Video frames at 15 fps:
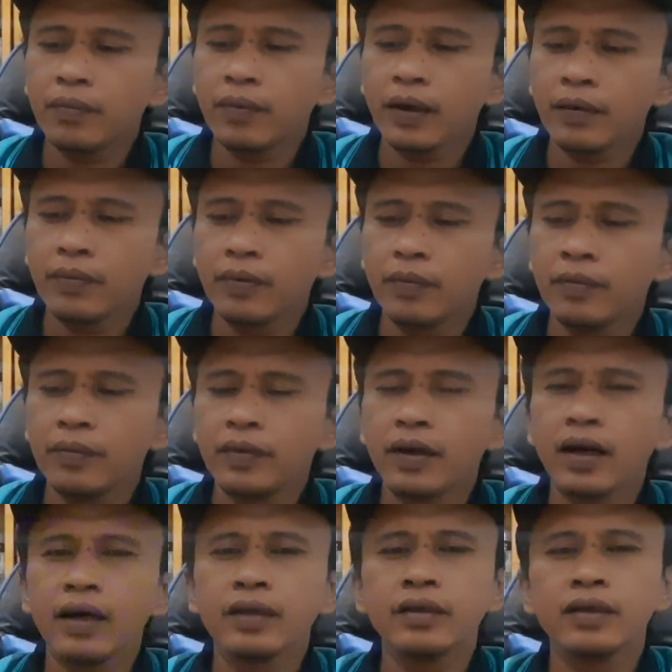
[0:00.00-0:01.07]
parfum
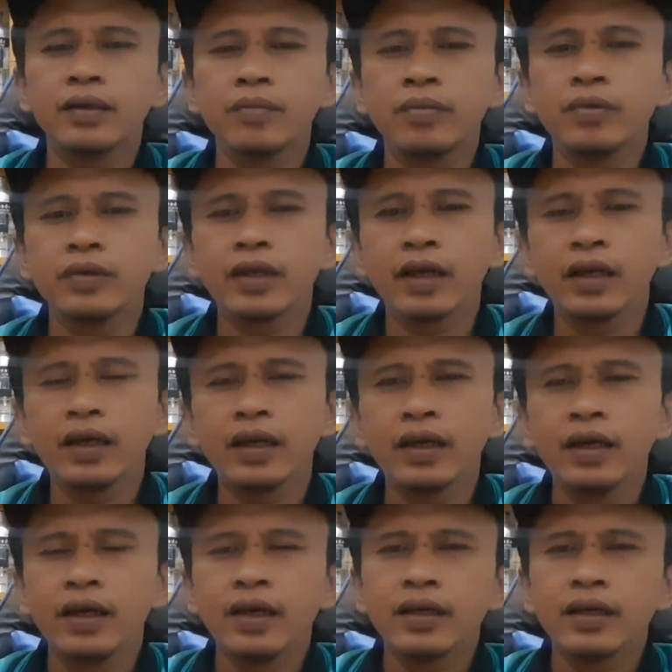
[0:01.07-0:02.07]
yang The Blue Channel.